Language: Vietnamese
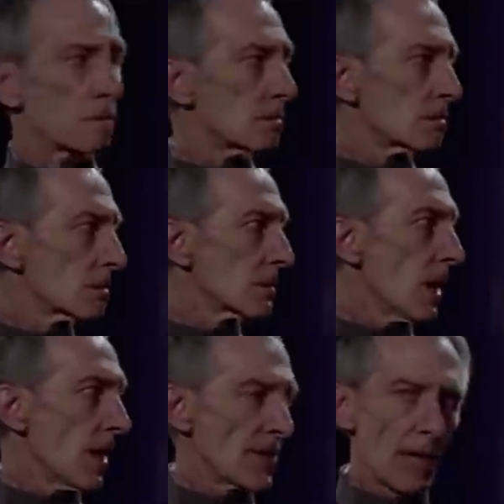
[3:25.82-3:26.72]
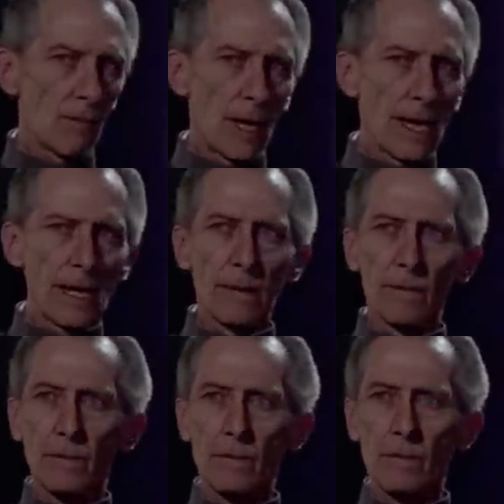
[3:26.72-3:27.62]
Tuy nhiên tất cả đều ở trong dự tính của
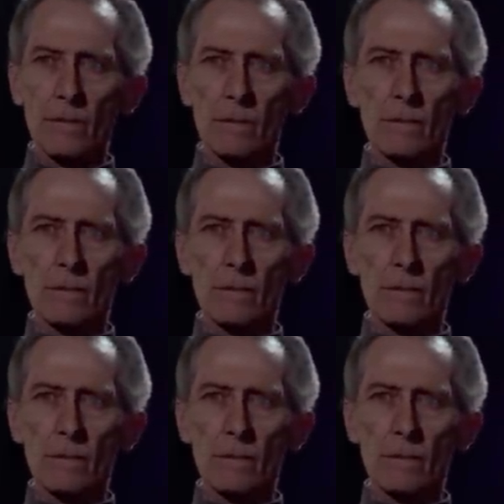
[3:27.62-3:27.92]
Vader.